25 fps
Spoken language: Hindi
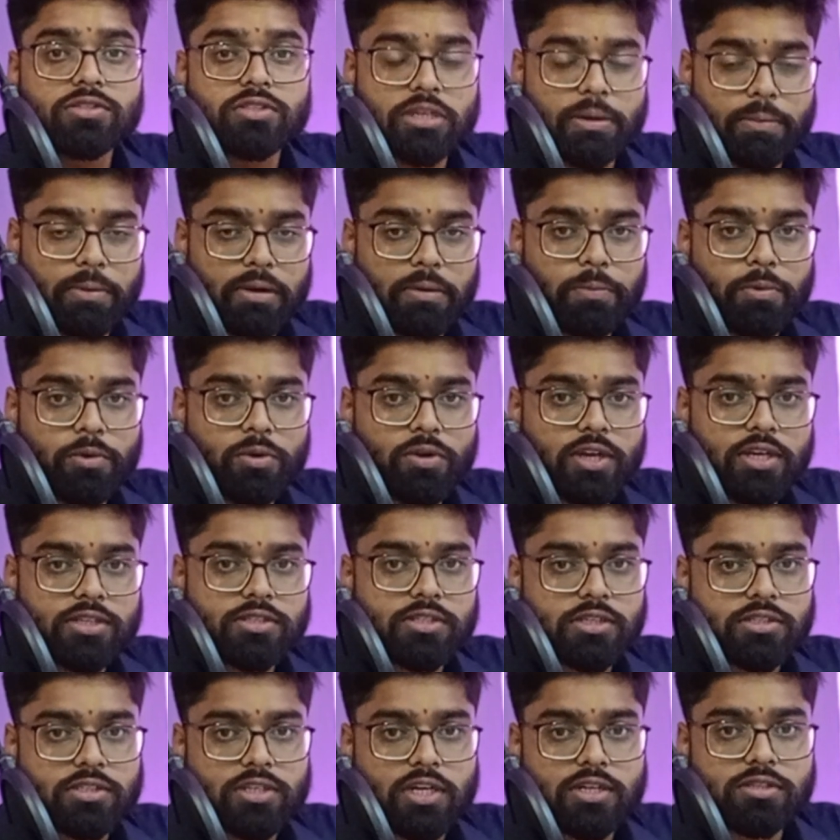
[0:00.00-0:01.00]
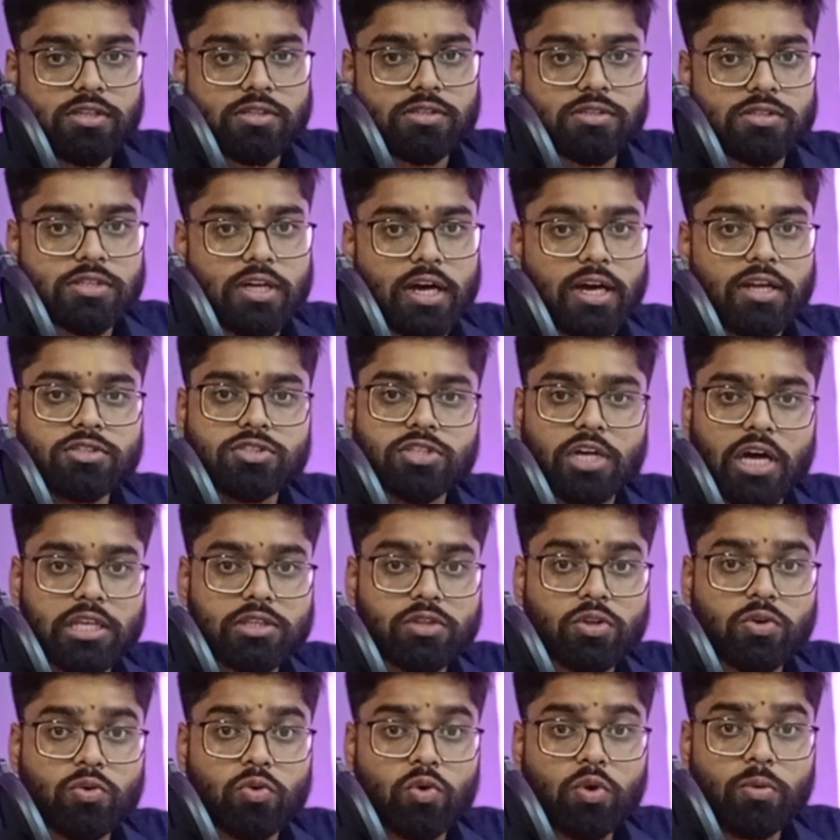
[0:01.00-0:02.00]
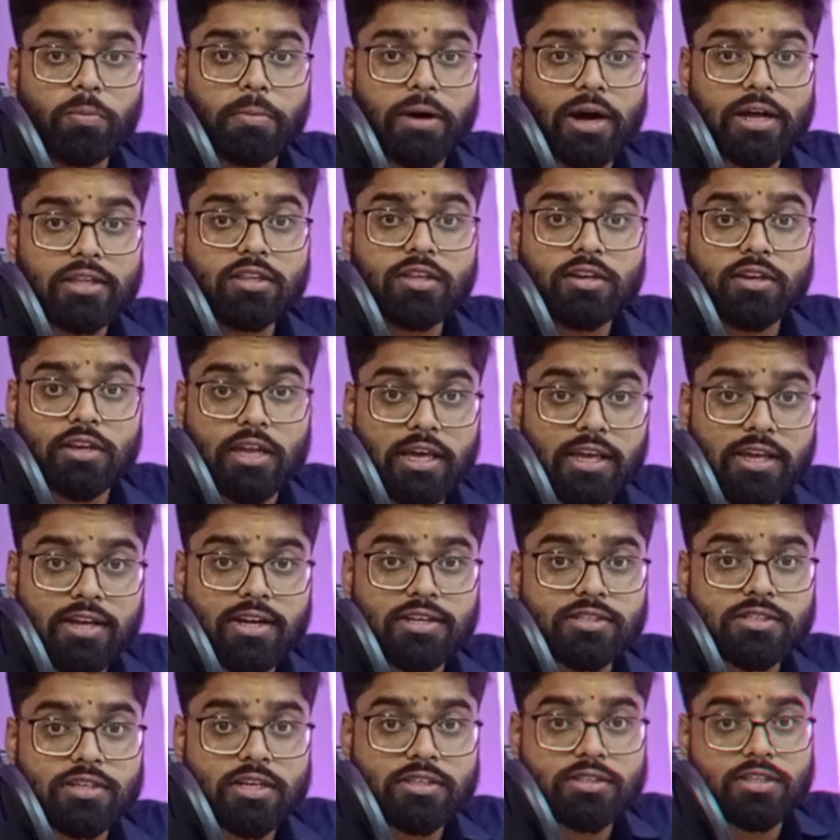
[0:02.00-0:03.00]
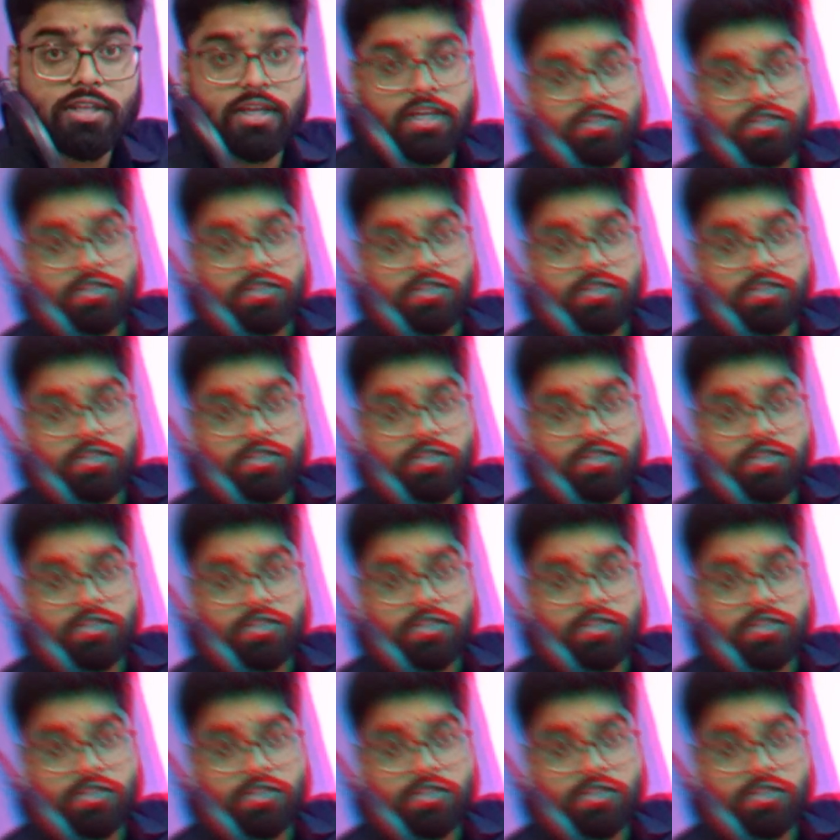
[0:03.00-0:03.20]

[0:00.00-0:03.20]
जबलपुर के शिक्षण संस्थान छात्रों को बाध्य नहीं कर सकते